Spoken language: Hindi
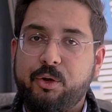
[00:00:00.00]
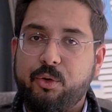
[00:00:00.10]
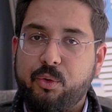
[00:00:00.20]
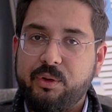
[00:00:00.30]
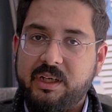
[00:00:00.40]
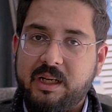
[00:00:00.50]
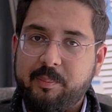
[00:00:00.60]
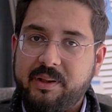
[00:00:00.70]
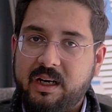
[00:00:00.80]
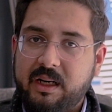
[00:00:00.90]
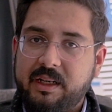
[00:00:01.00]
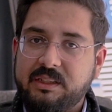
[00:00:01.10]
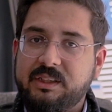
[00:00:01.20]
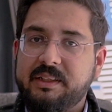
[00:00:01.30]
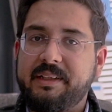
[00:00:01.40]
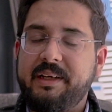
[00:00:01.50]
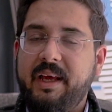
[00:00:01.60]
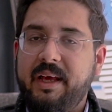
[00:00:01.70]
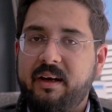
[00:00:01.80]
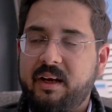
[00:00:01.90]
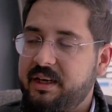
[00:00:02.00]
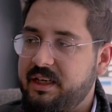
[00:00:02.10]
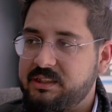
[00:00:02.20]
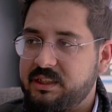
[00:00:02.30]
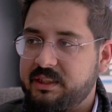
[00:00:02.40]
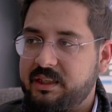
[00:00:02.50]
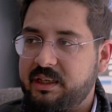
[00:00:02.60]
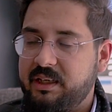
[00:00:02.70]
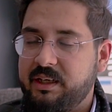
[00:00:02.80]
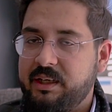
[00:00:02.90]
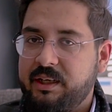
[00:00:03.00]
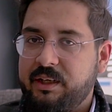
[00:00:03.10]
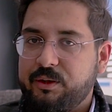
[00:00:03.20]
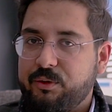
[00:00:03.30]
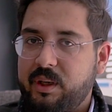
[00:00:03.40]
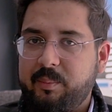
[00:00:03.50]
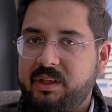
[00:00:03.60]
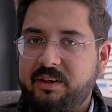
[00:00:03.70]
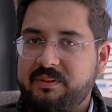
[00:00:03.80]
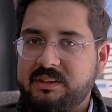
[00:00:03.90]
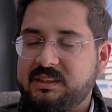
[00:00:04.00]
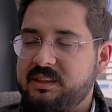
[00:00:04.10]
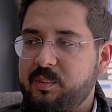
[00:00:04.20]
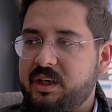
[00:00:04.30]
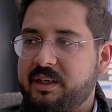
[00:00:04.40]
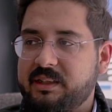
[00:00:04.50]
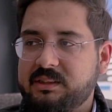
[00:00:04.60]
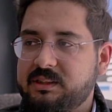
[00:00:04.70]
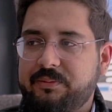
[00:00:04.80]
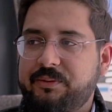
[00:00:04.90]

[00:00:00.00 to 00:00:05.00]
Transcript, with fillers: लोग यहाँ पे आना चाहते हैं रहना चाहते हैं hmm. तो आई बिलीव दिस इज़ द मार्केट दिस इज़ द